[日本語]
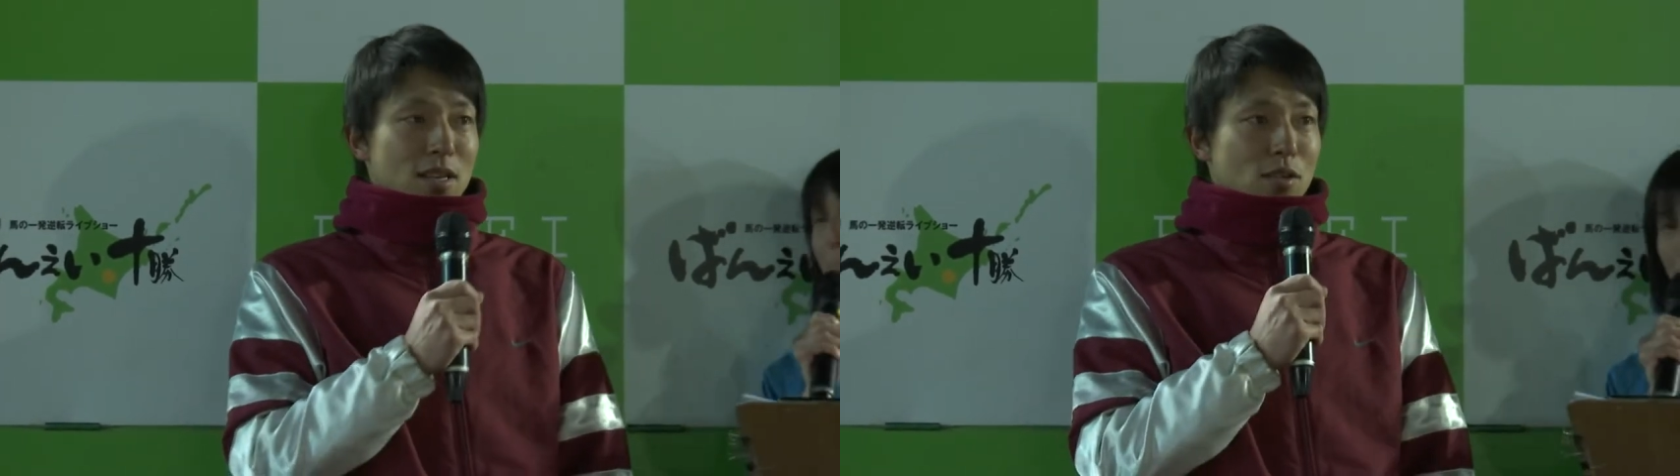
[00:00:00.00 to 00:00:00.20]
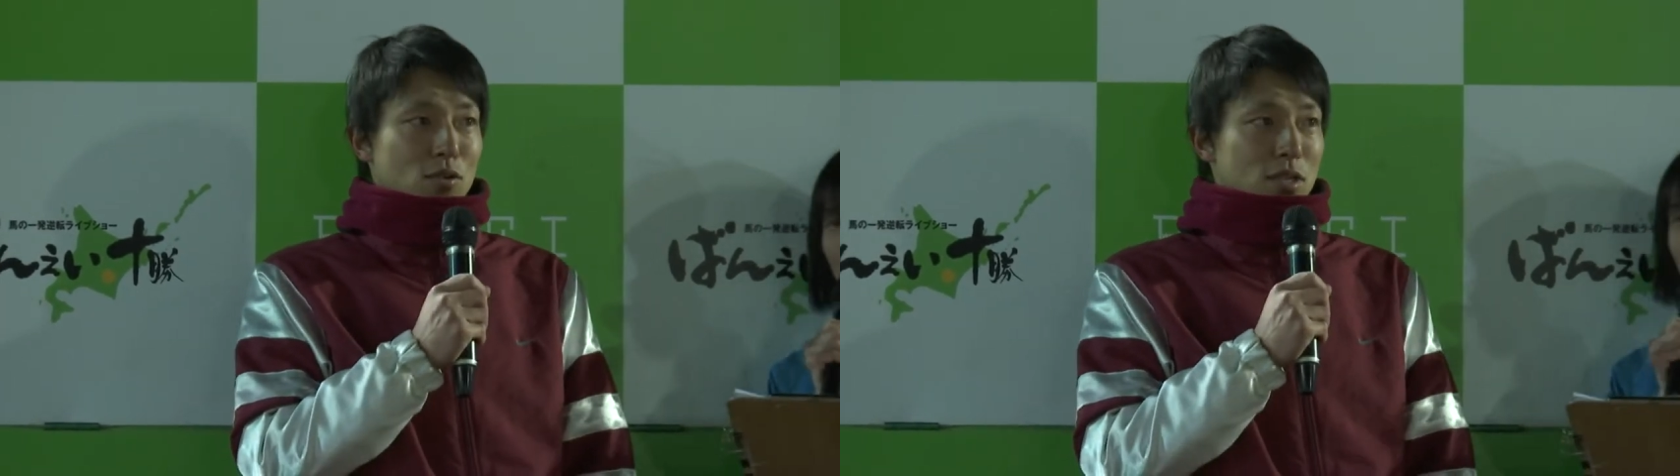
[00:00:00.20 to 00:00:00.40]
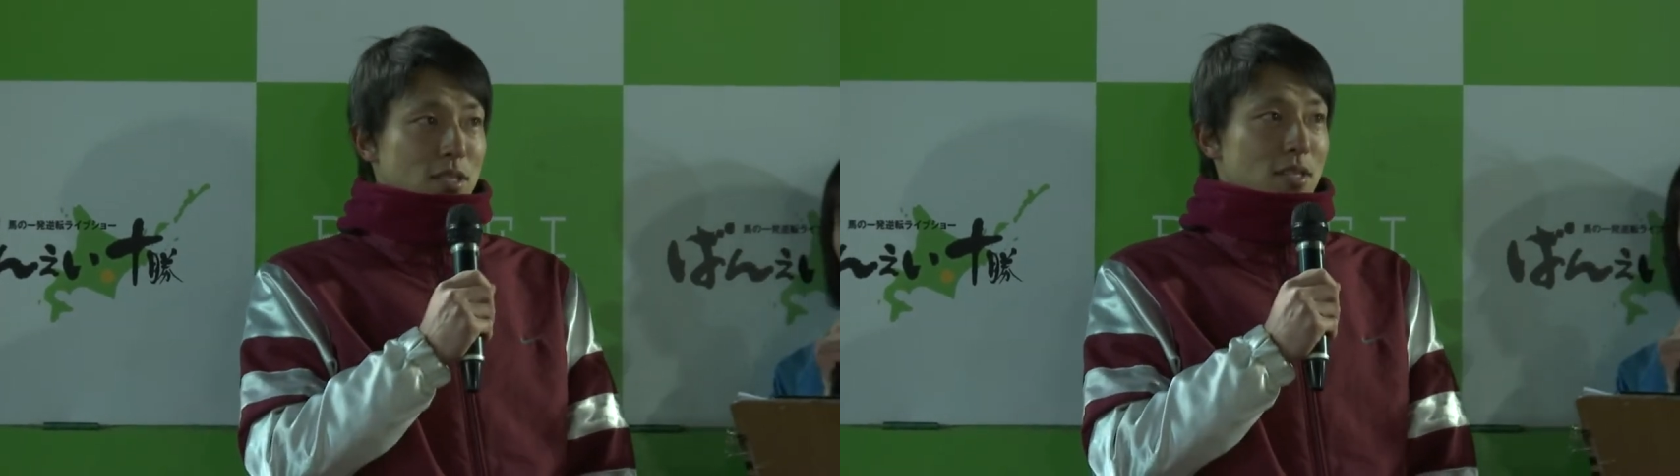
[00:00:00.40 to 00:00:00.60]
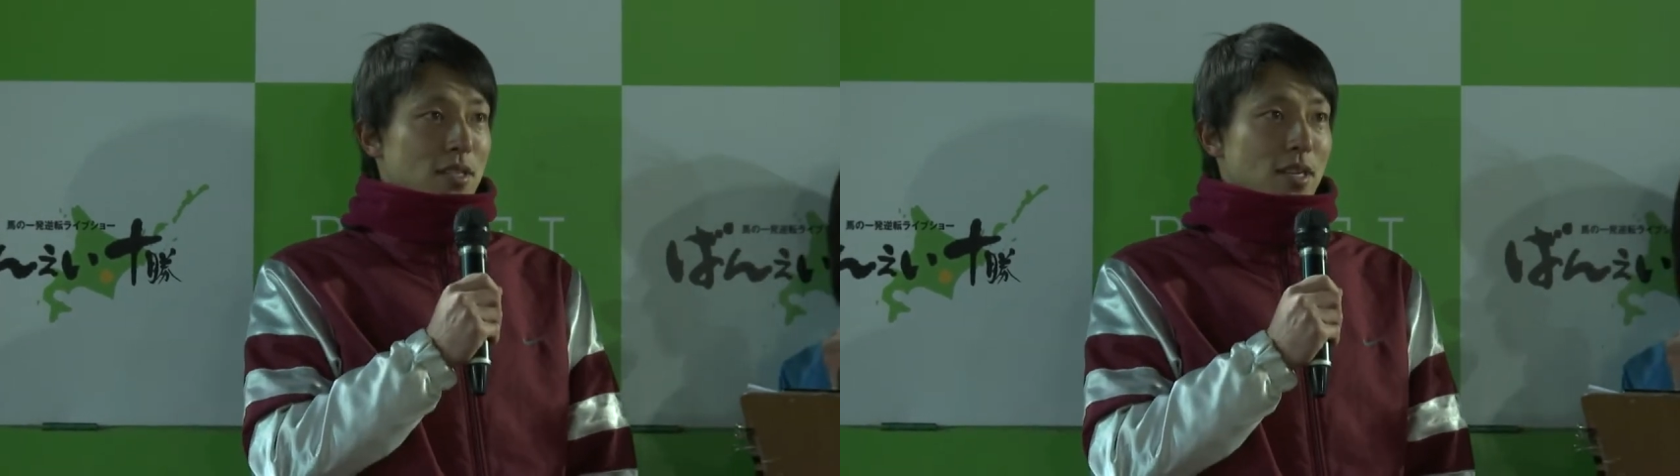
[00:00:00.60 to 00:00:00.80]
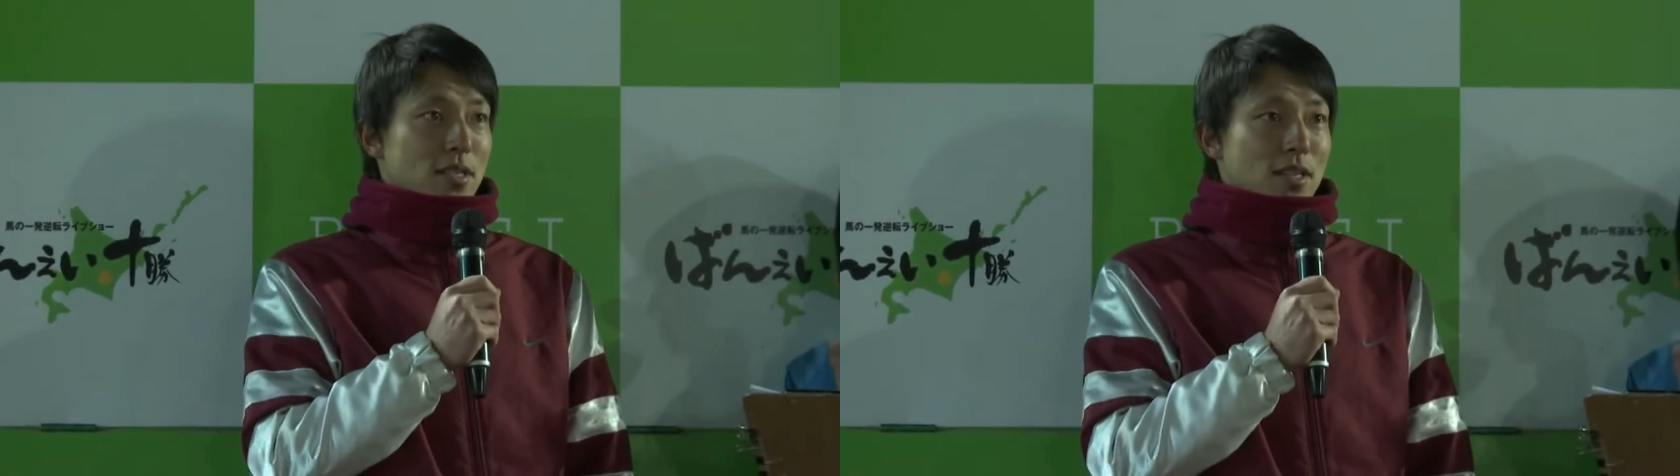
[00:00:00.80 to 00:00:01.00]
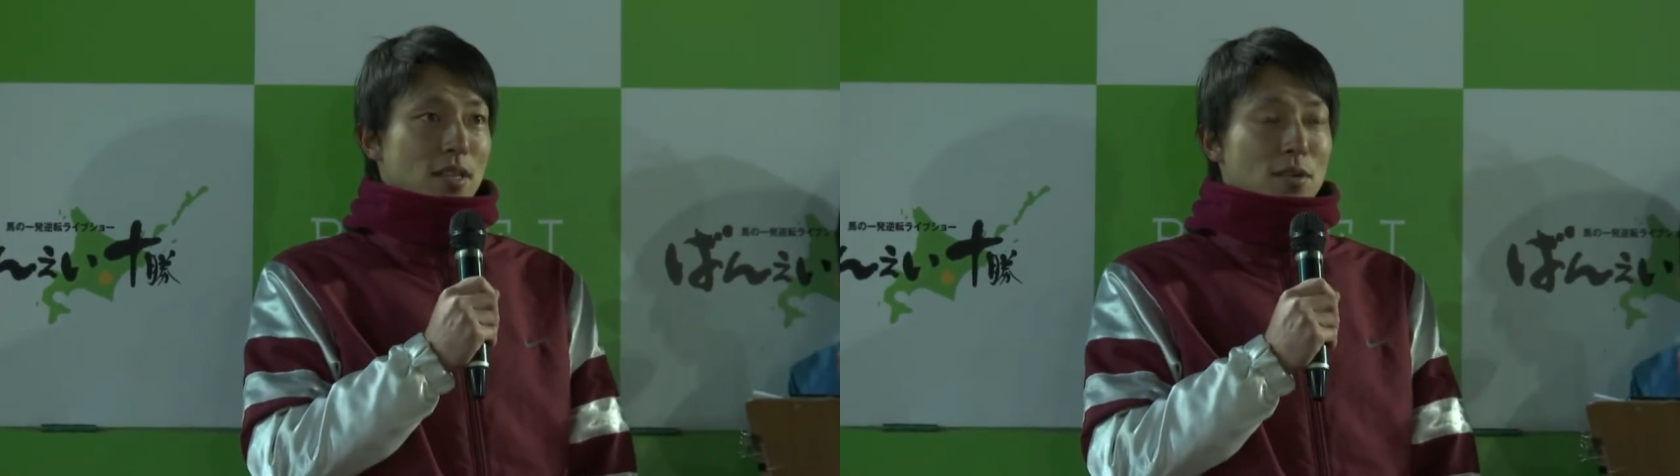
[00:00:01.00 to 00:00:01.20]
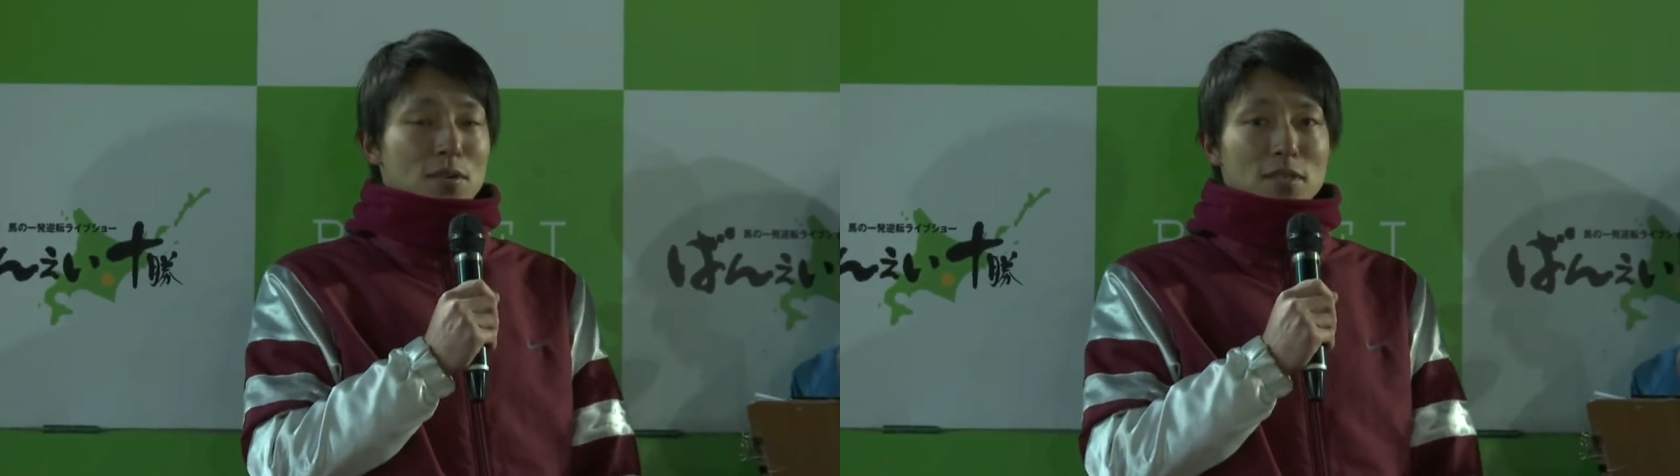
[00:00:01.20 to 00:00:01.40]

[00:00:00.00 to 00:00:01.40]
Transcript: 残り少ないですけど